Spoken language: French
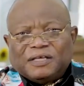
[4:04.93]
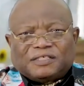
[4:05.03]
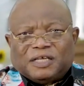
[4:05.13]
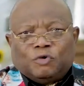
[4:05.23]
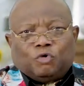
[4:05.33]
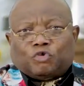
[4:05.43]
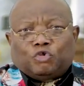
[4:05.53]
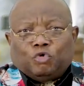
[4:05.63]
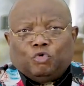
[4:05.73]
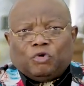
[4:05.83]
C'est notre
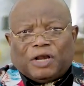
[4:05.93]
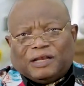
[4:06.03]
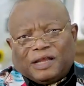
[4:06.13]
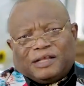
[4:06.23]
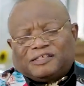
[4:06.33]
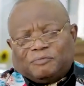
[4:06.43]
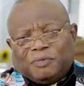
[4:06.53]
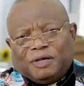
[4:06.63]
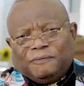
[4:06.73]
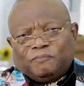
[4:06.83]
tour, la dernière
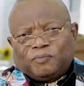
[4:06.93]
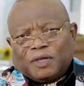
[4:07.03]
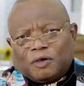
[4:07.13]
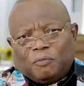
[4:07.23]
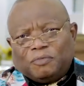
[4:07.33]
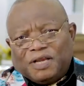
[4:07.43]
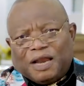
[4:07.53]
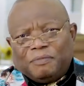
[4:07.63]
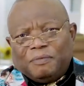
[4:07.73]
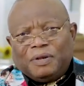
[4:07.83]
semaine. Comme dit
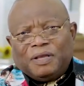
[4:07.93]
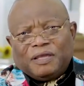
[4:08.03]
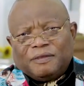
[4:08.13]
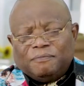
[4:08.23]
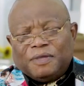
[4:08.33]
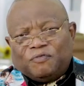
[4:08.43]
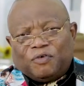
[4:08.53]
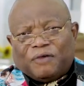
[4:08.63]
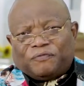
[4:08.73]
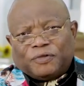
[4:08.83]
la Bible, mieux
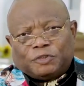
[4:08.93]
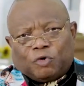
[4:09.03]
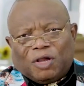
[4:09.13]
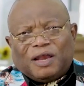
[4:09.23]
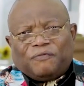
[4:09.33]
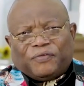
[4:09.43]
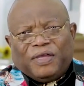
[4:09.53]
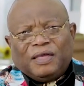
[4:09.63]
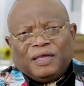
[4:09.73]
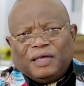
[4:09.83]
vaut la fin. Je crois que la
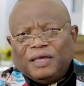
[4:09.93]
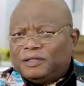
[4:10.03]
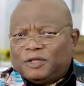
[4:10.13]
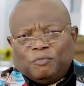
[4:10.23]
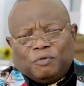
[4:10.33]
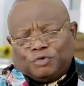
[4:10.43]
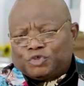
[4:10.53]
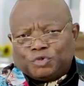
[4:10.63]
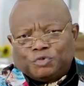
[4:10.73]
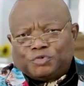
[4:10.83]
fin est une bonne
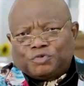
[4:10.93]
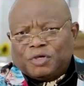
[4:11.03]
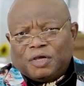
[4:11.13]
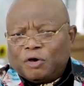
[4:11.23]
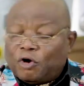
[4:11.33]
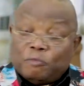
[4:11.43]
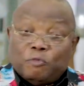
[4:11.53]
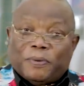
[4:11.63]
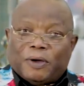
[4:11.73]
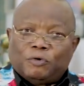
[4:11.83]
chose, comme nous
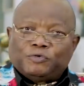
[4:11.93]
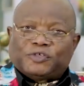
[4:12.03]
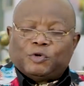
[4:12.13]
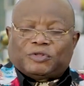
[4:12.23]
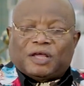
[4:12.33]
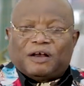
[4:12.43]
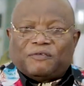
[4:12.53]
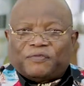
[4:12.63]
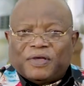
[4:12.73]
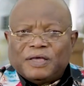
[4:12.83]
parlons aussi de temps de la
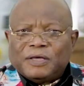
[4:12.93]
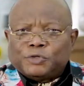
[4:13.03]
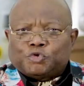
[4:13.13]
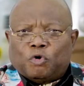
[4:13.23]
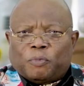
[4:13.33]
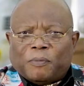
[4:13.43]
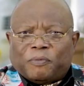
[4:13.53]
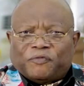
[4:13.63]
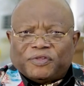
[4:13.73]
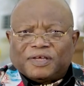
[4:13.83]
fin sur le plan
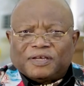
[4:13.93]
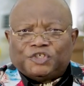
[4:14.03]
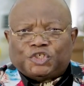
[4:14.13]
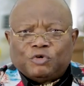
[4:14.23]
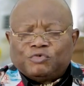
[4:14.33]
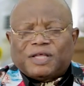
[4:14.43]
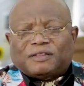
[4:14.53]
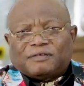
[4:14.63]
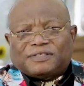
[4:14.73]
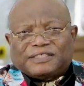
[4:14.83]
prophétique. Je nous
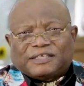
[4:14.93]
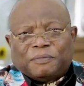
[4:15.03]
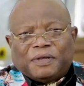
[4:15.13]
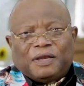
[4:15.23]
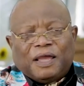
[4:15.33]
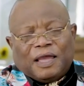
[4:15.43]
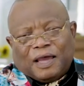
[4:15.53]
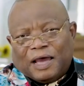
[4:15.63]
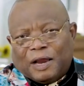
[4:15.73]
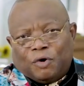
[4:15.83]
attends cette semaine,
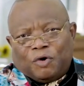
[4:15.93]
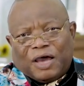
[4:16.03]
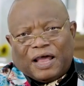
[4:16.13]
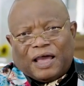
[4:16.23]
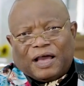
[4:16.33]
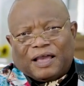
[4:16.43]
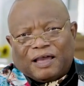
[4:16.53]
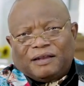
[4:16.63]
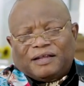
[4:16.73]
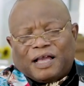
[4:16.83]
alors, à la
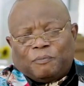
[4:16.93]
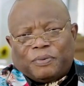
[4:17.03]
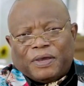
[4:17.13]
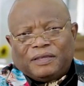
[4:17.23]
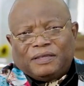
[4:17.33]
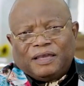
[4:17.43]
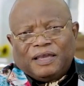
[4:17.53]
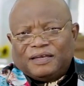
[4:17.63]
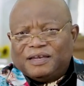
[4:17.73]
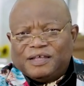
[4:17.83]
grande campagne
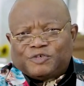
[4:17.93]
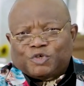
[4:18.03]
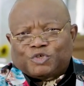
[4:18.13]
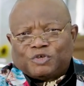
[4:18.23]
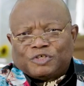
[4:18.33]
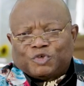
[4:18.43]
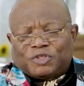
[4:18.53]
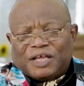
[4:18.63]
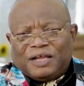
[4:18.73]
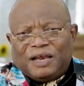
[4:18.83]
de destruction des
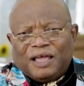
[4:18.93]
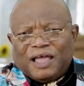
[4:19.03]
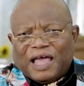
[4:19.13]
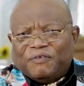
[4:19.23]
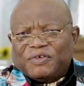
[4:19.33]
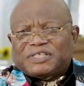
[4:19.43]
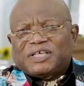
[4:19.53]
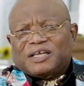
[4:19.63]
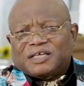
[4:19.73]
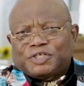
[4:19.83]
hôtels, avec
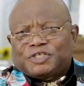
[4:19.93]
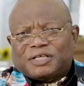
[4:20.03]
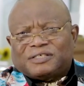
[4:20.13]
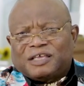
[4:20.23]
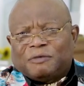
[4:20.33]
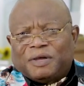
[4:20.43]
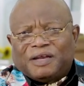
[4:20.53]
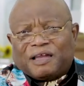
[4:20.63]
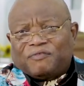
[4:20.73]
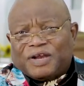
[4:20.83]
ses riches enseignements,
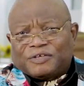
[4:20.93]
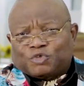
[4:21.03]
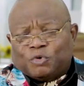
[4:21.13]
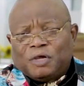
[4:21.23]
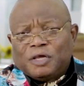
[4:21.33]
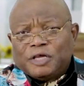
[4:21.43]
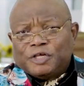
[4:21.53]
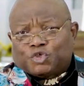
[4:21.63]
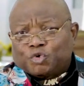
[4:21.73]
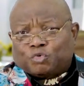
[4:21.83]
des révélations, et
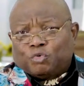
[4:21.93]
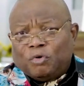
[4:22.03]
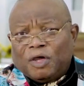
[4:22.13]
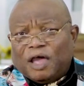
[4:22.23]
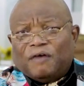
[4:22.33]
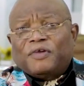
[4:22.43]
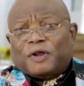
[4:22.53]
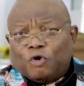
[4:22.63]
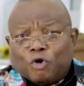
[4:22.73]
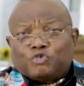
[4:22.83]
surtout
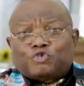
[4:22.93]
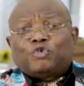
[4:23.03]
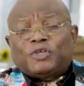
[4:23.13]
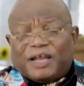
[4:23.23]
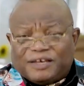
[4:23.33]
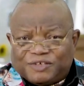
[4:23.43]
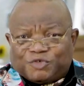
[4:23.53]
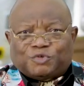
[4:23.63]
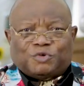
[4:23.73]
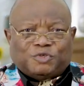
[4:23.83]
avec l'onction de la
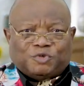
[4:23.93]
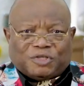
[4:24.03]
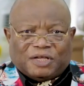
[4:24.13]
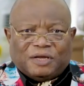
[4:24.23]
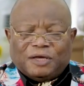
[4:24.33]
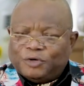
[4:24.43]
destruction des hôtels.